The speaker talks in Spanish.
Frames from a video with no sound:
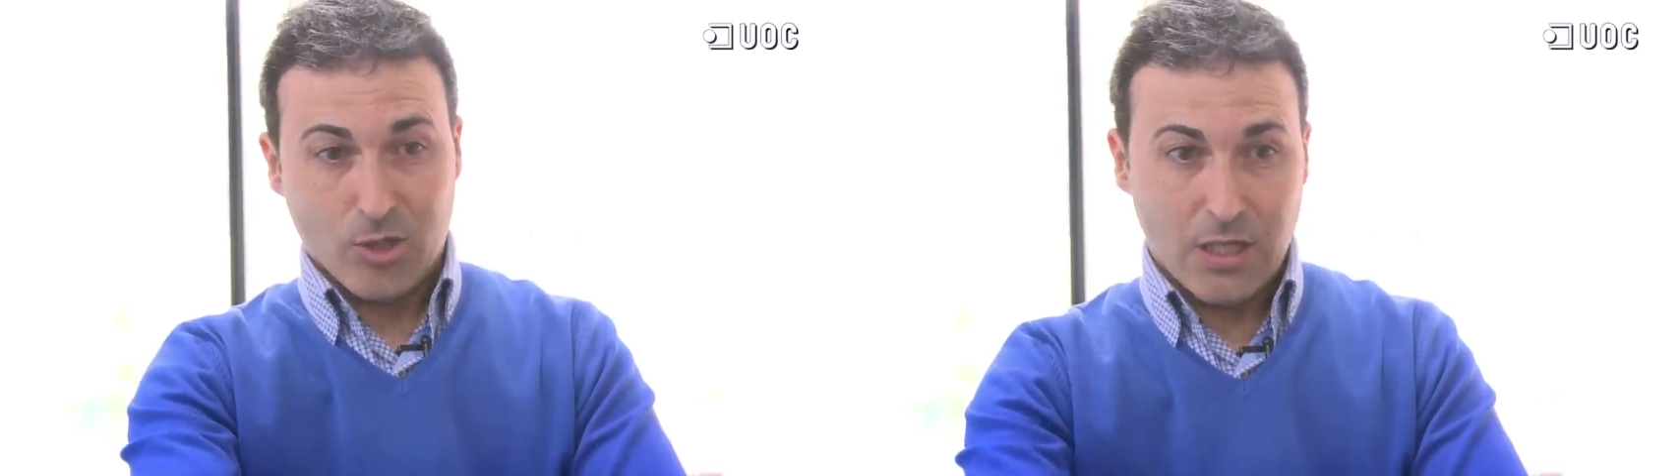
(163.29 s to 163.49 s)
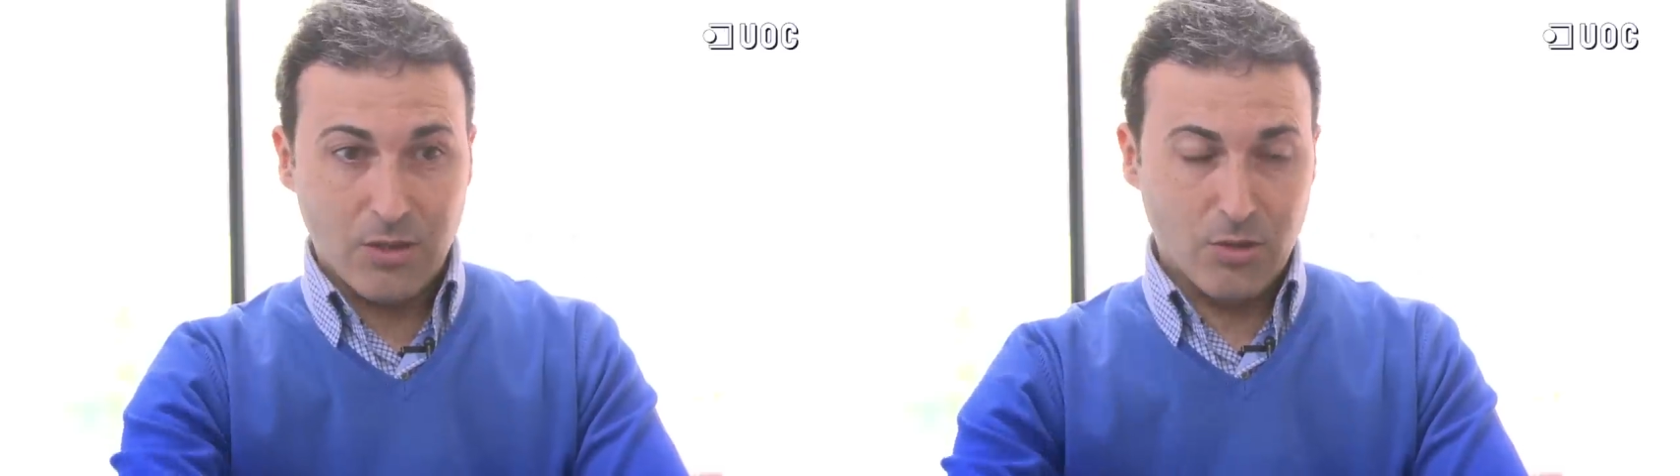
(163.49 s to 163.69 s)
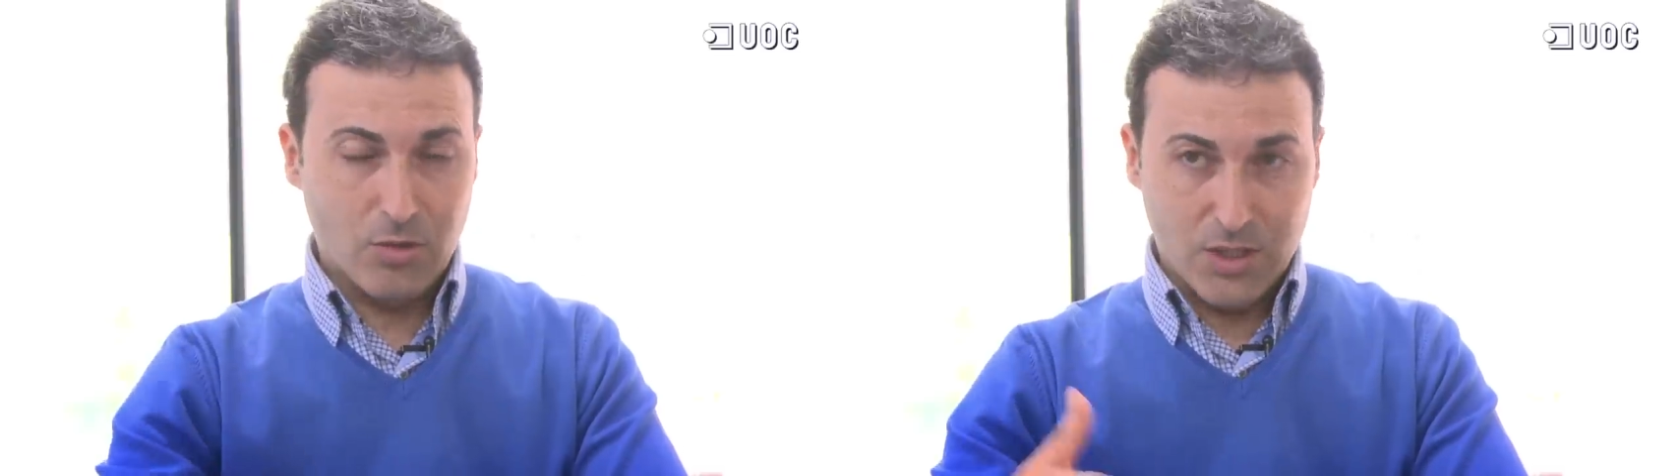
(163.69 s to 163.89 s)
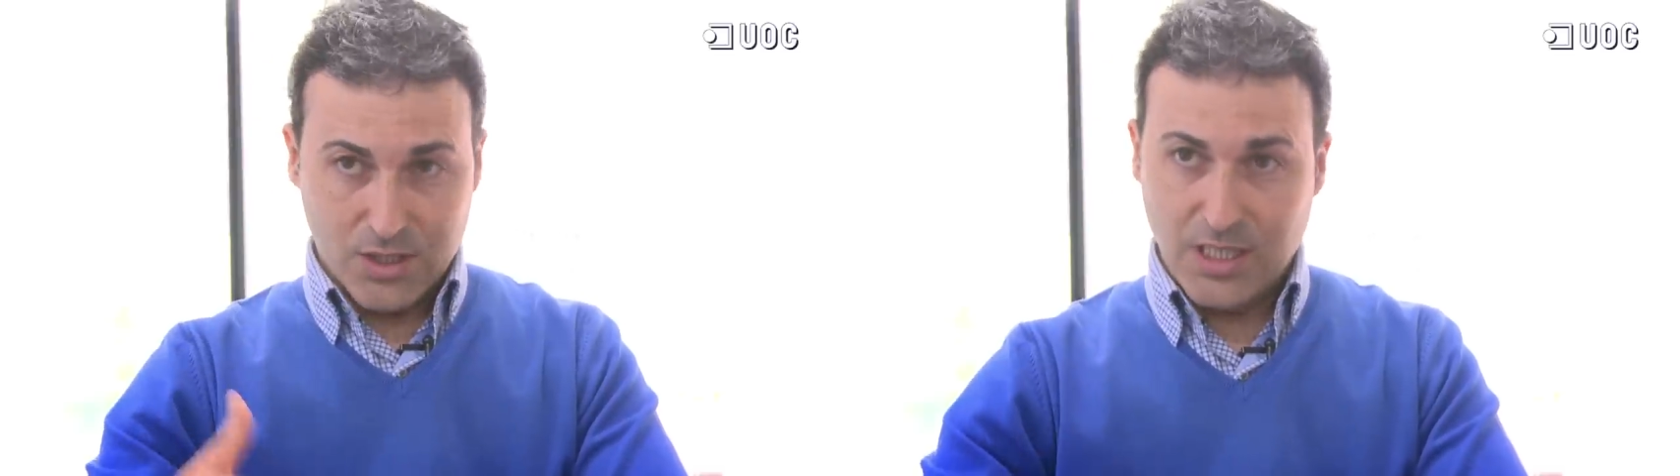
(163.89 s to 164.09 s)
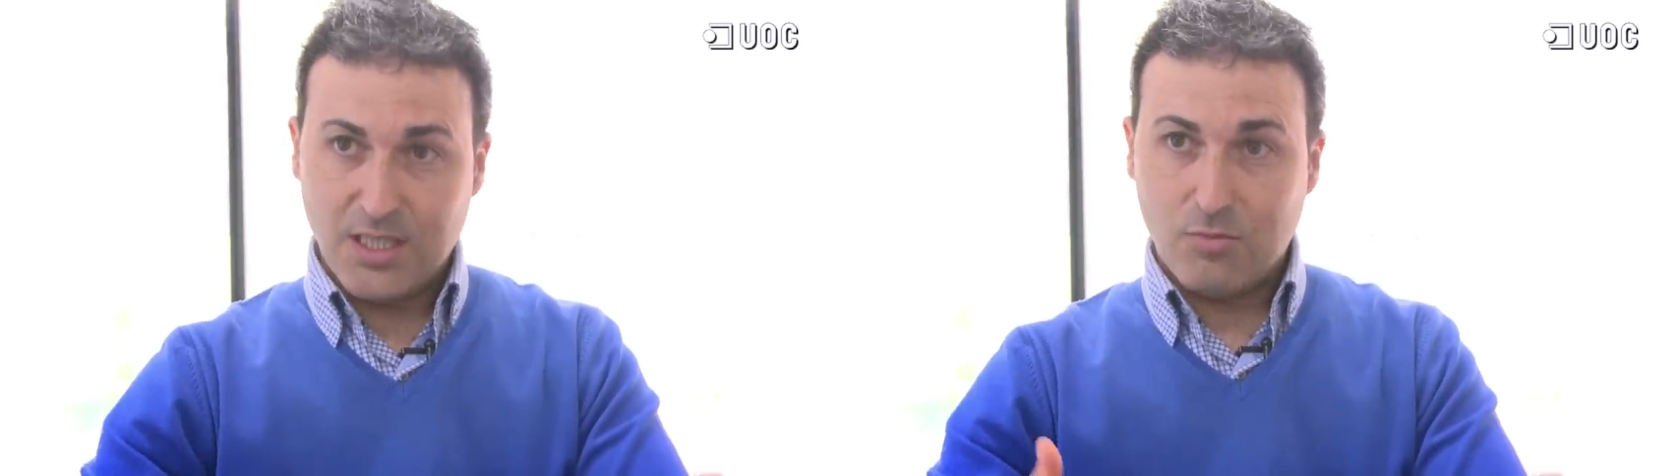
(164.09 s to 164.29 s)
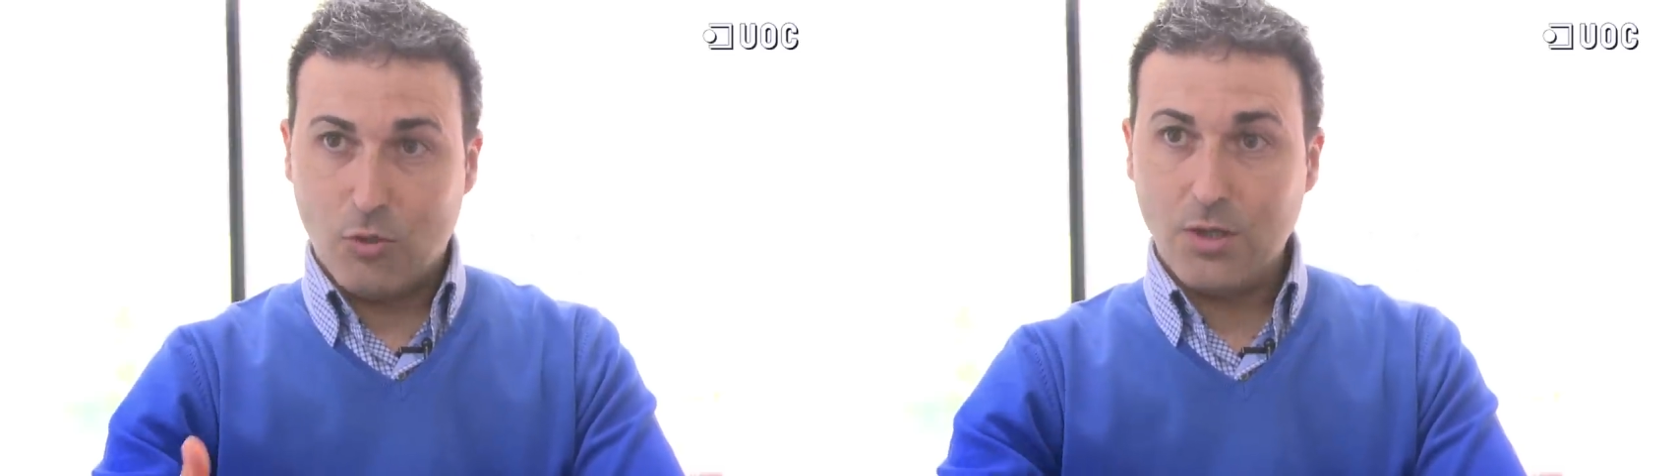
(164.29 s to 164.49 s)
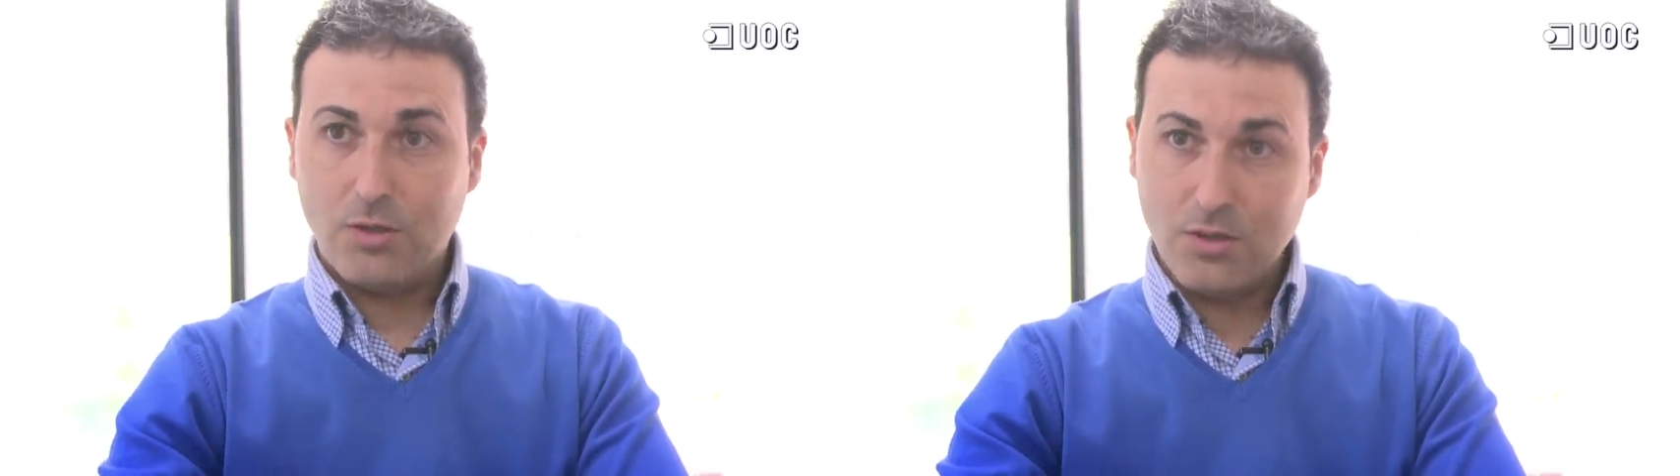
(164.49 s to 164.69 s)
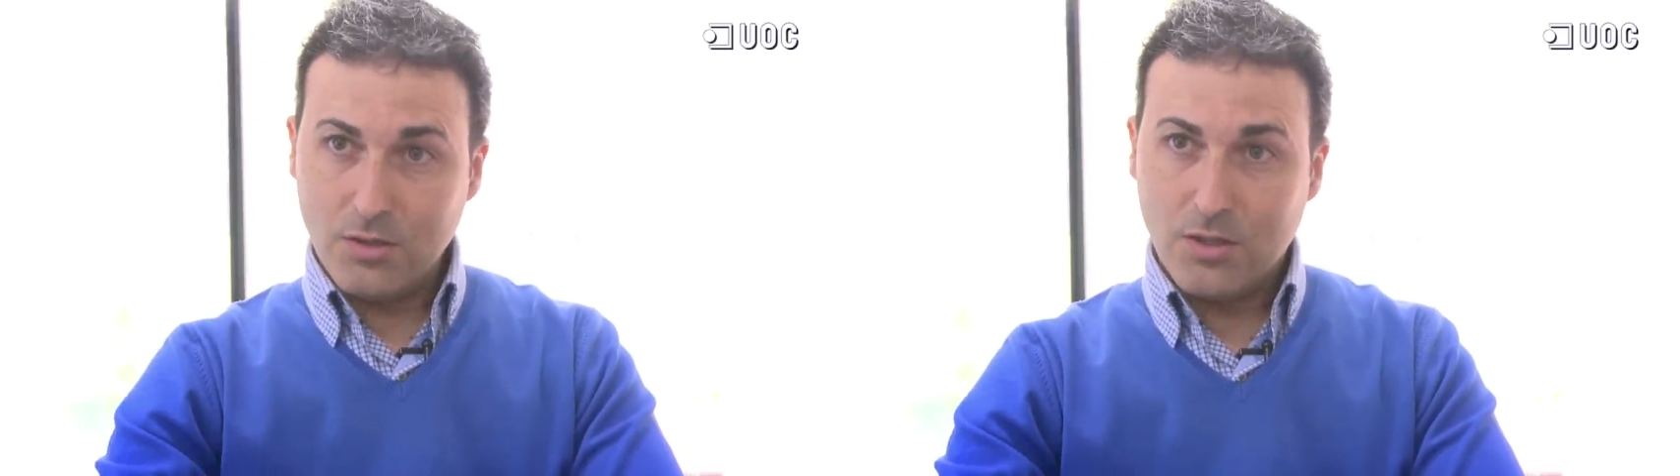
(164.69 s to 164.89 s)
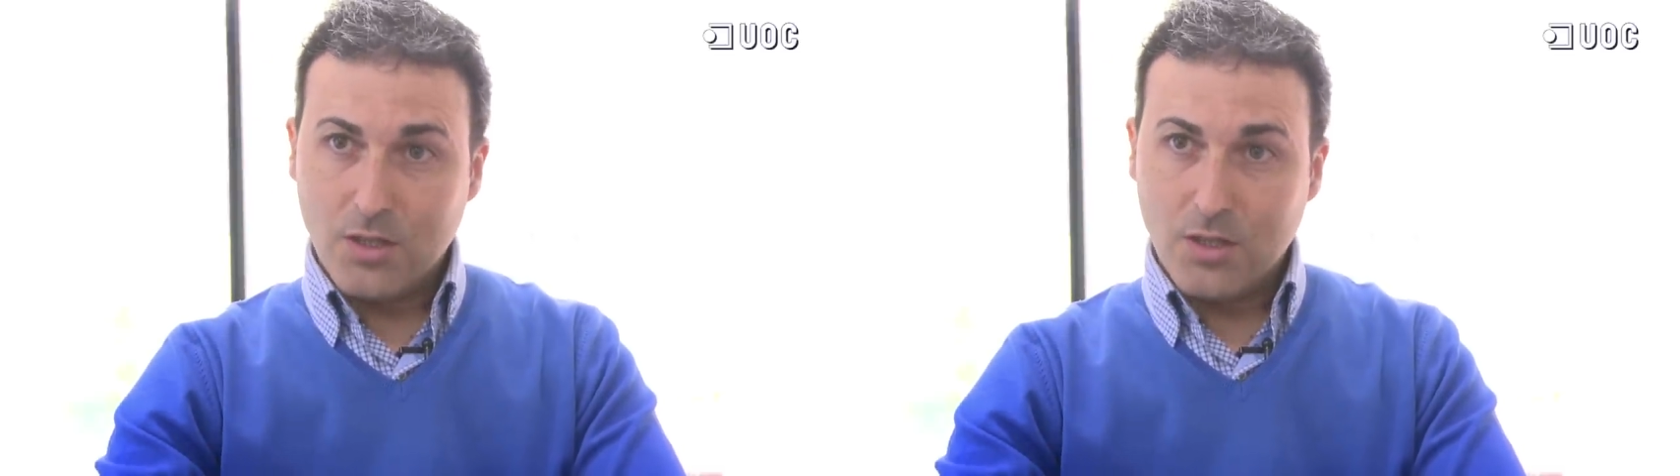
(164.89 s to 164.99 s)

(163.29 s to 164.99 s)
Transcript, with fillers: tanto, sí es bueno,